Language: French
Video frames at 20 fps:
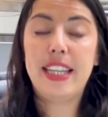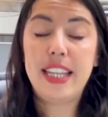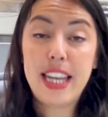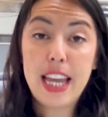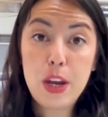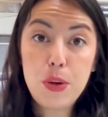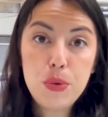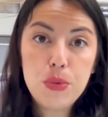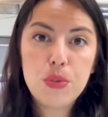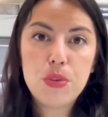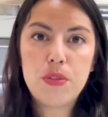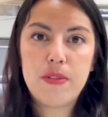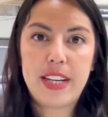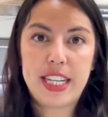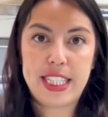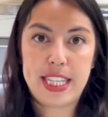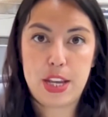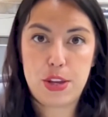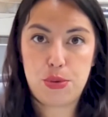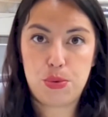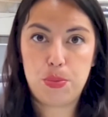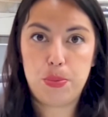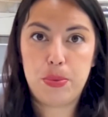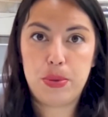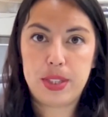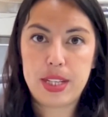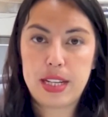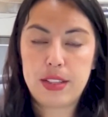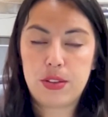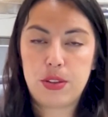Il a eu une conversation
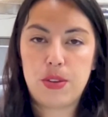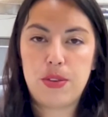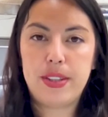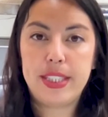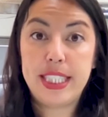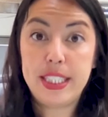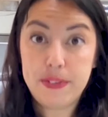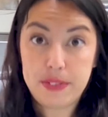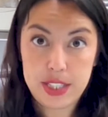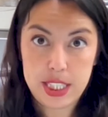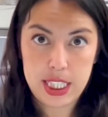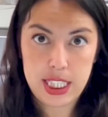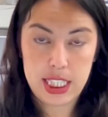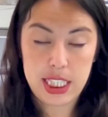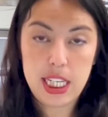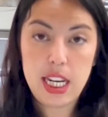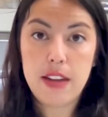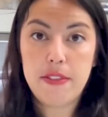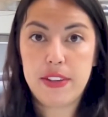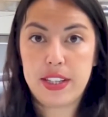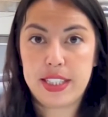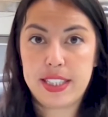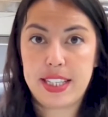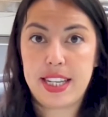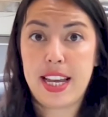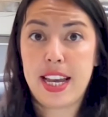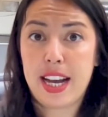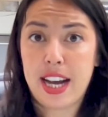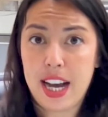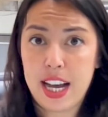peut-être difficile avec
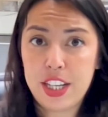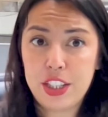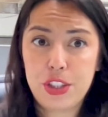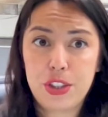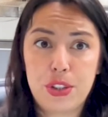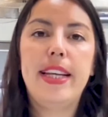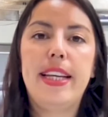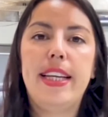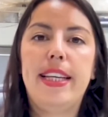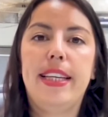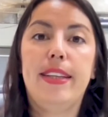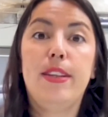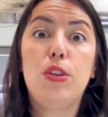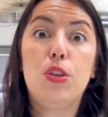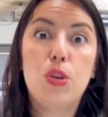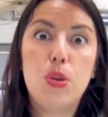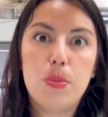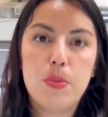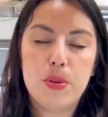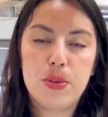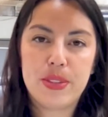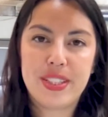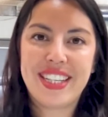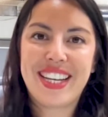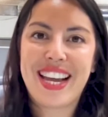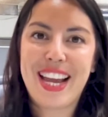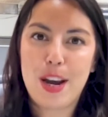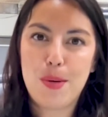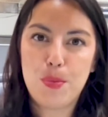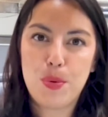CRH et il commence
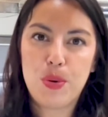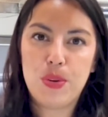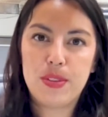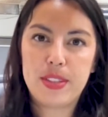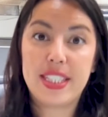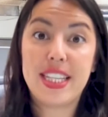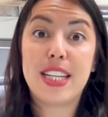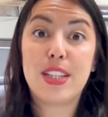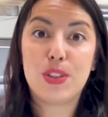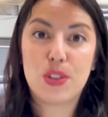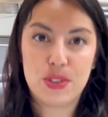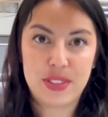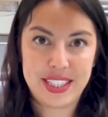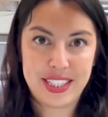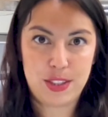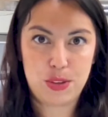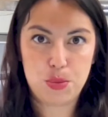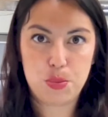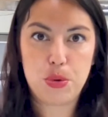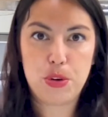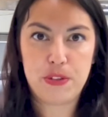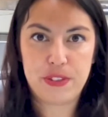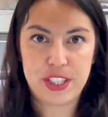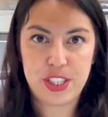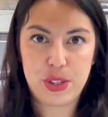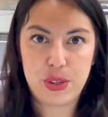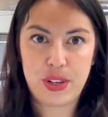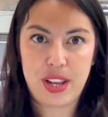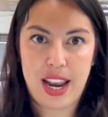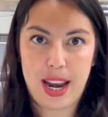réellement sa transition
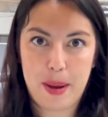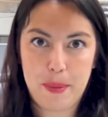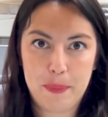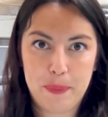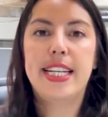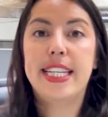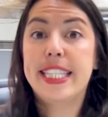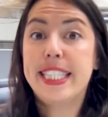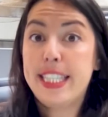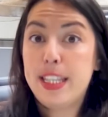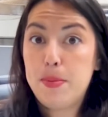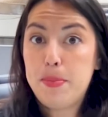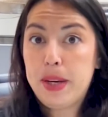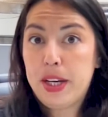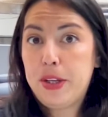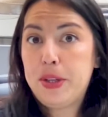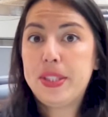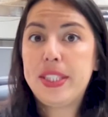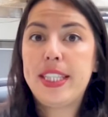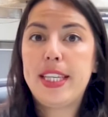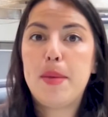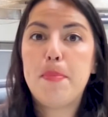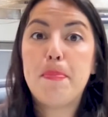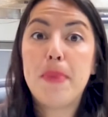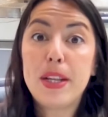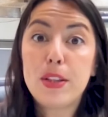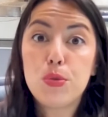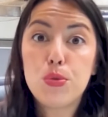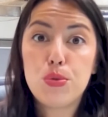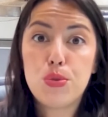professionnelle. C'est une période qui n'est
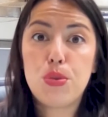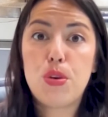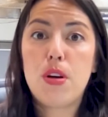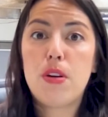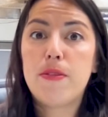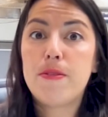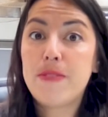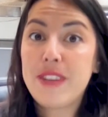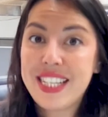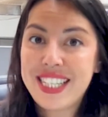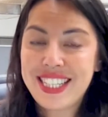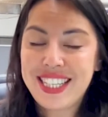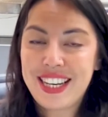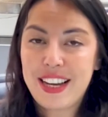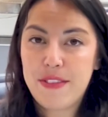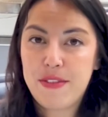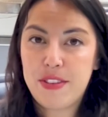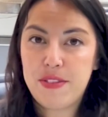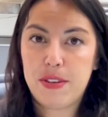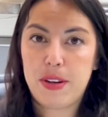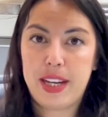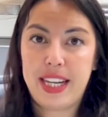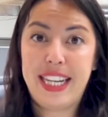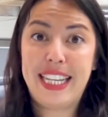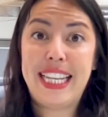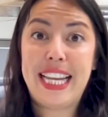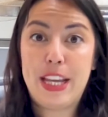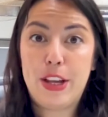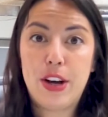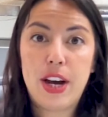pas toujours facile à vivre et
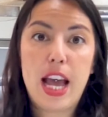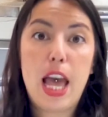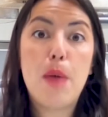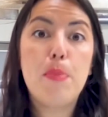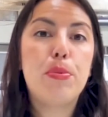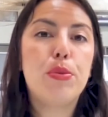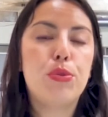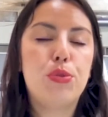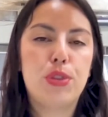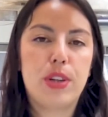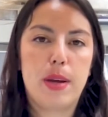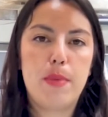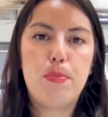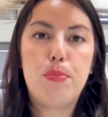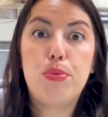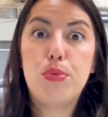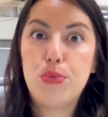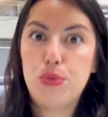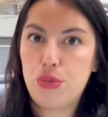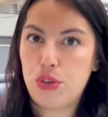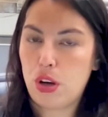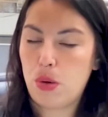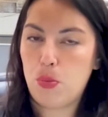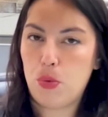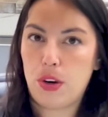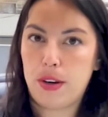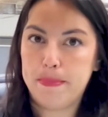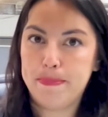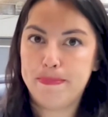d'ailleurs elle peut durer plusieurs mois.